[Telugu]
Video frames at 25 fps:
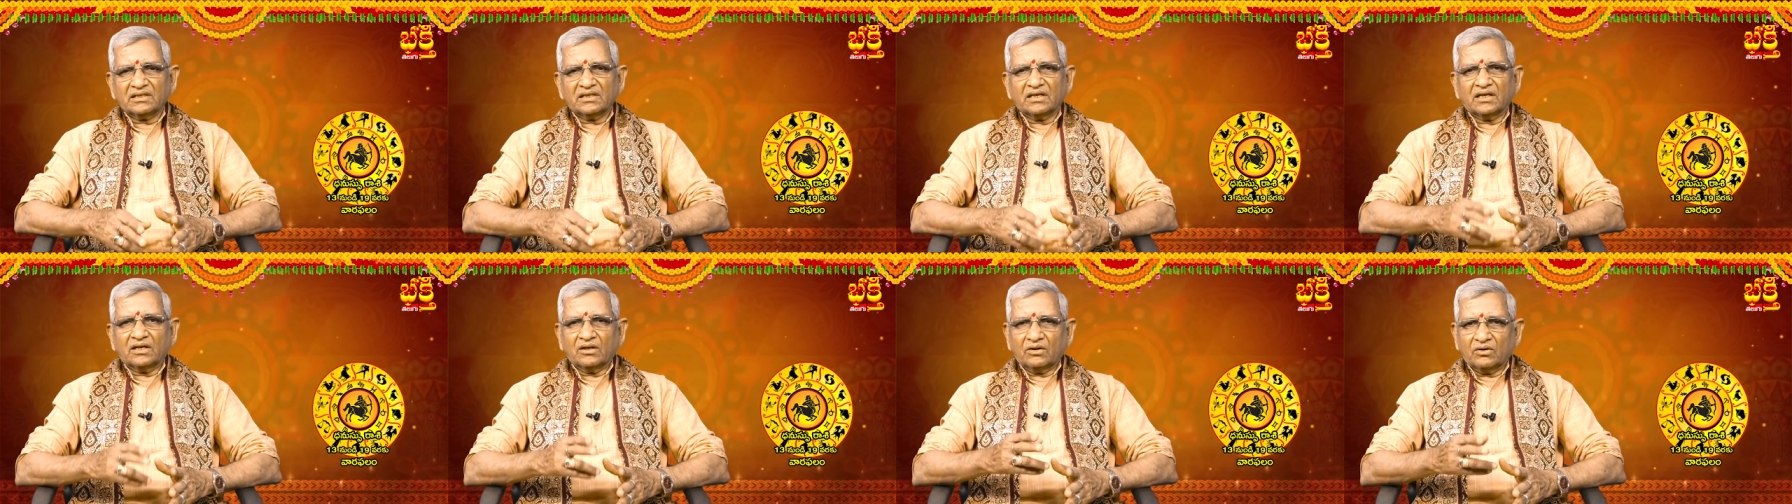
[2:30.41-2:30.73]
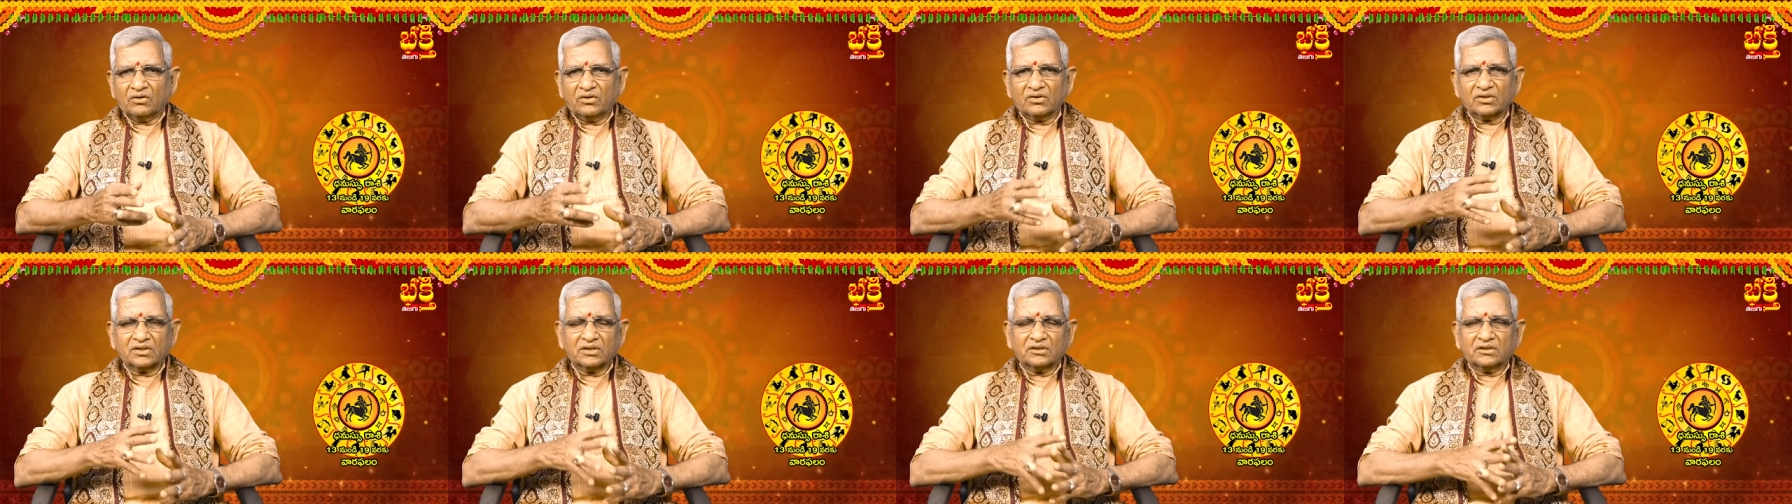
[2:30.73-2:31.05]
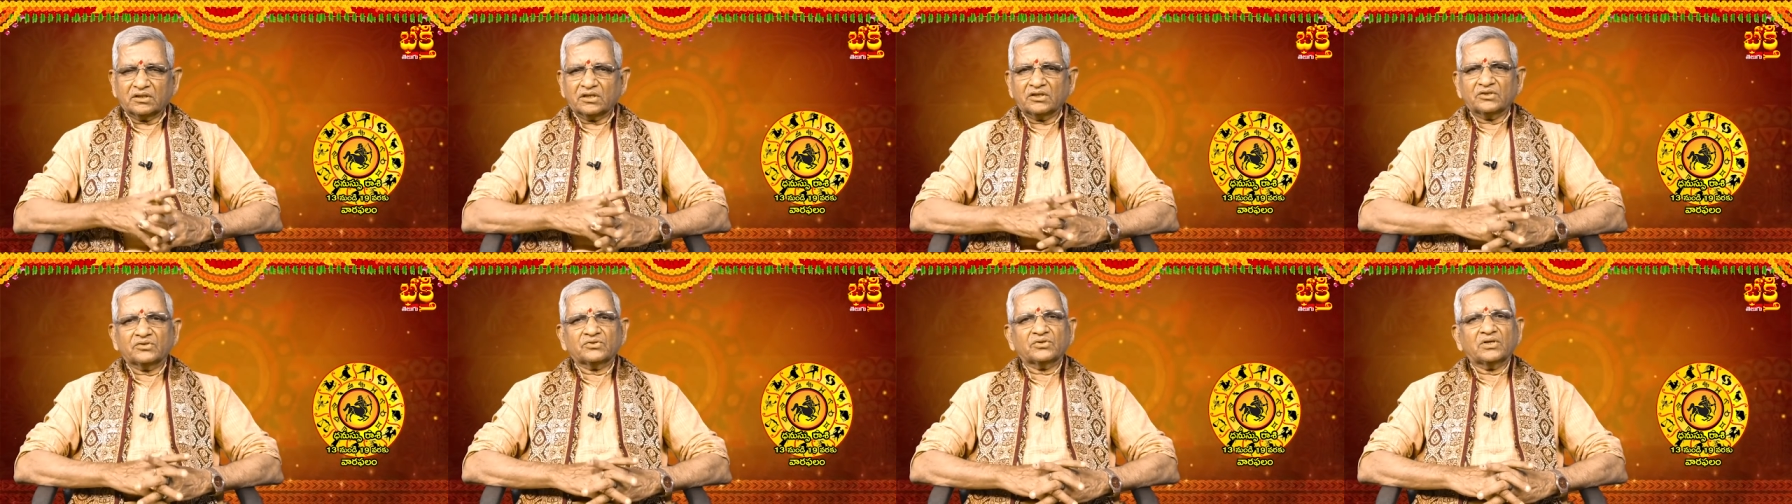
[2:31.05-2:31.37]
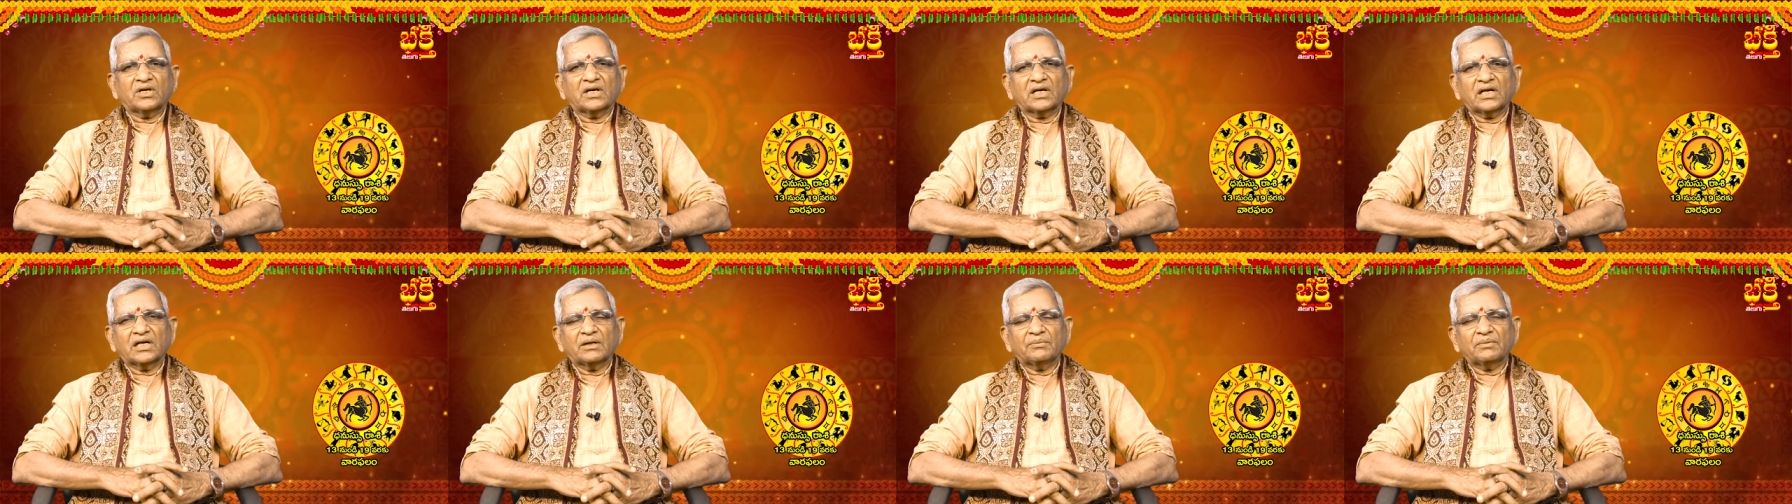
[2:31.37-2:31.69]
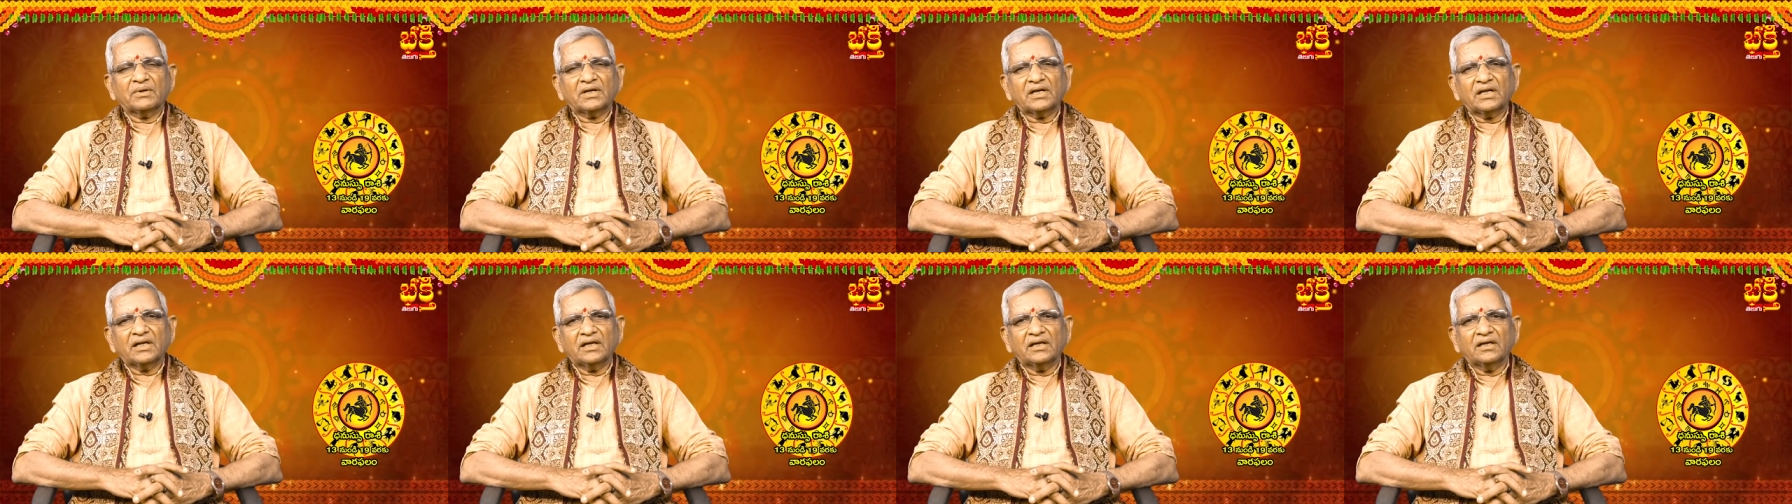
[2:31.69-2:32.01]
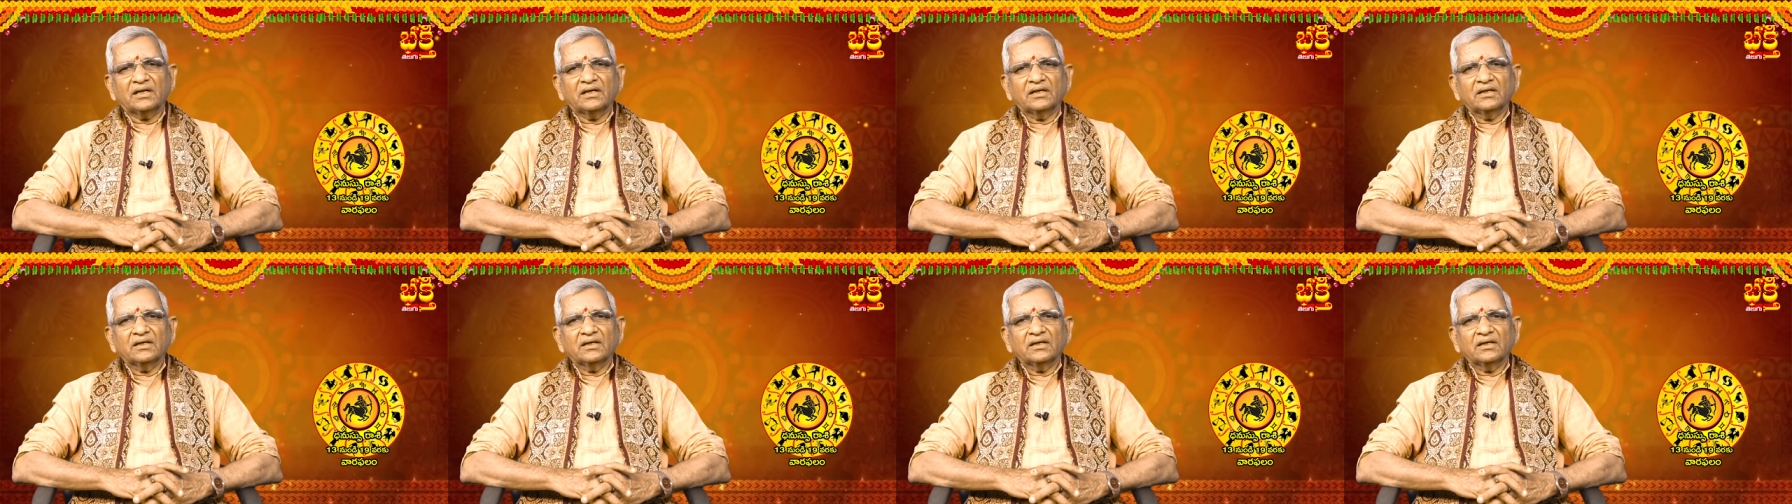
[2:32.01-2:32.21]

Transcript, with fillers: స్థానంలో సంచరిస్తున్నాడు కాబట్టి